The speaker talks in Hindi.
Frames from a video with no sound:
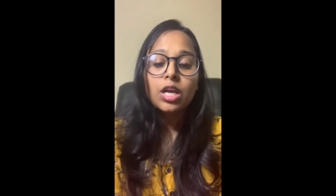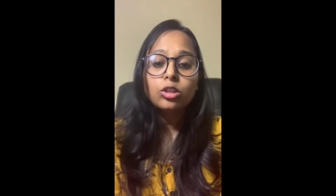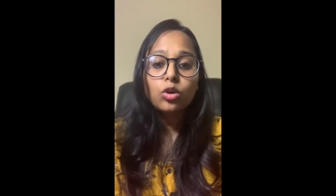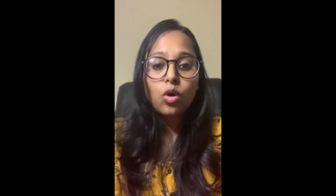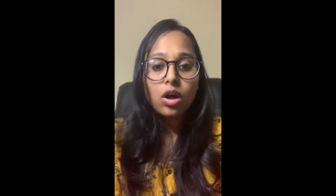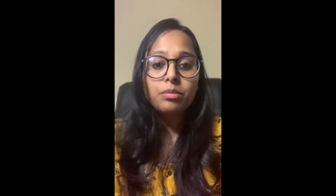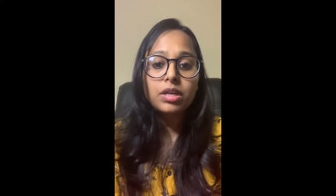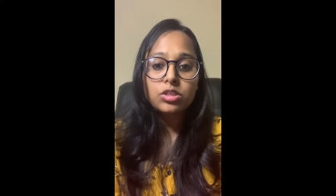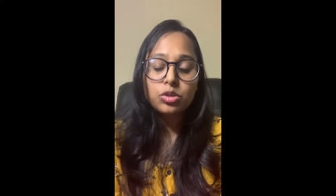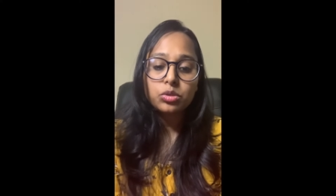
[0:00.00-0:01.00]
तो
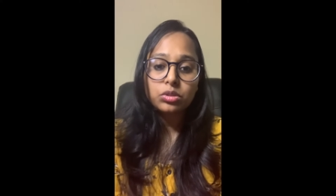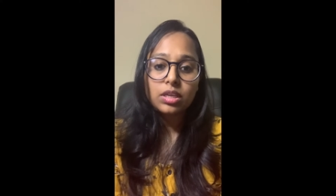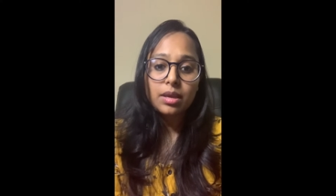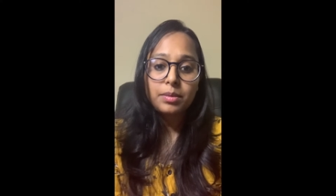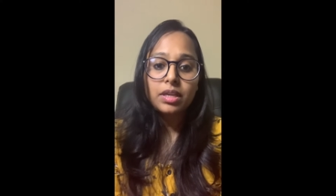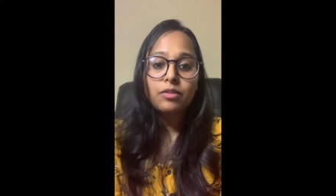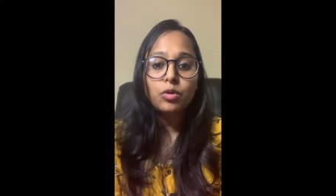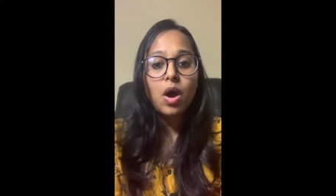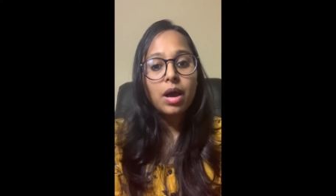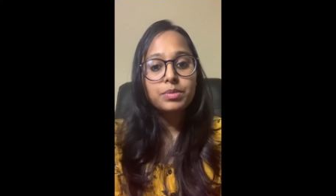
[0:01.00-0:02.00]
गवर्नमेंट जो होती है बेटा
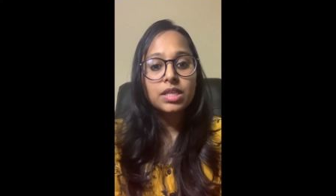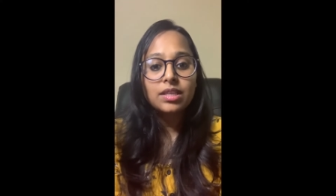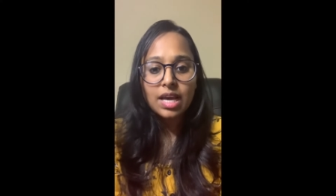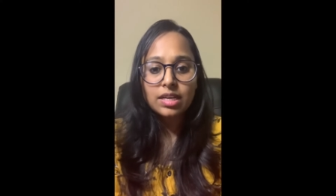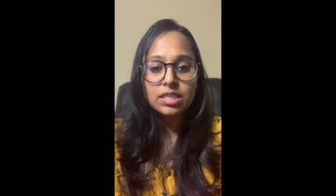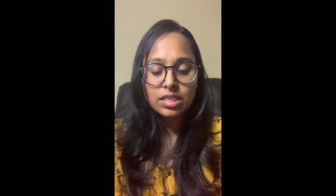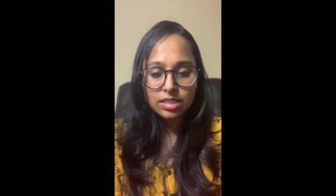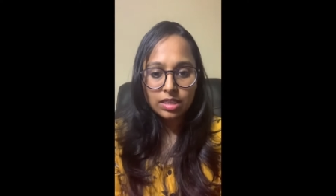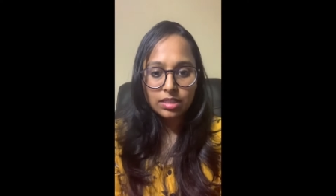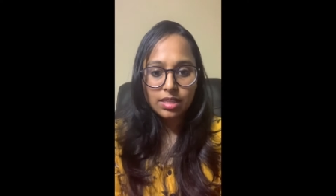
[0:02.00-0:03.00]
वो आपसे
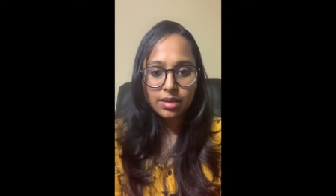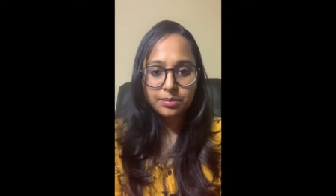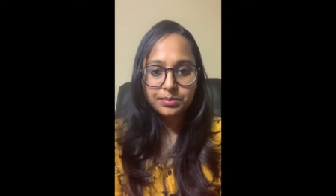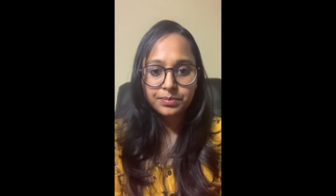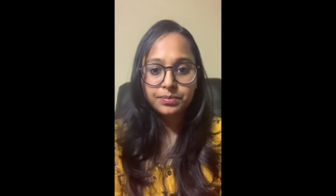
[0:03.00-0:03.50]
टैक्सेस लेती है